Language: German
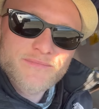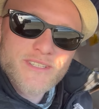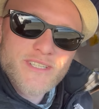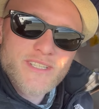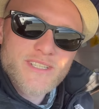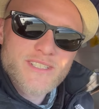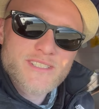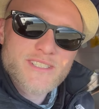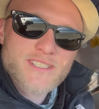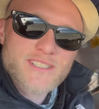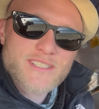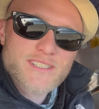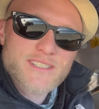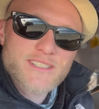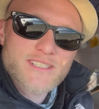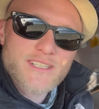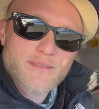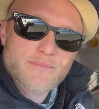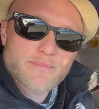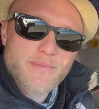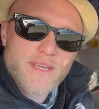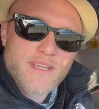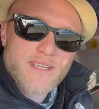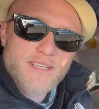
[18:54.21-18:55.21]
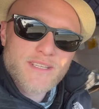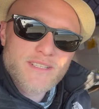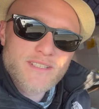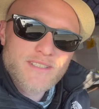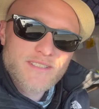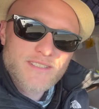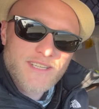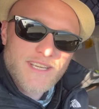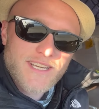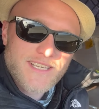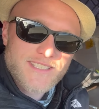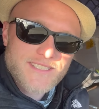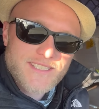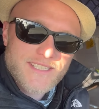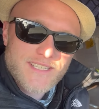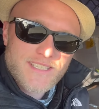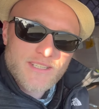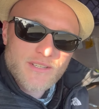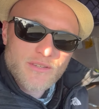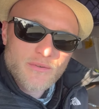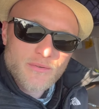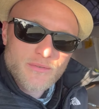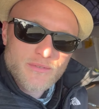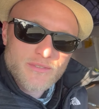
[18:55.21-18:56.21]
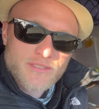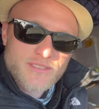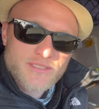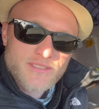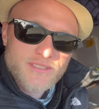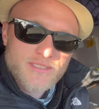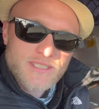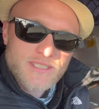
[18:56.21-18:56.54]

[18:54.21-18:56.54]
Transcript: Wir sitzen in Betty. Es geht los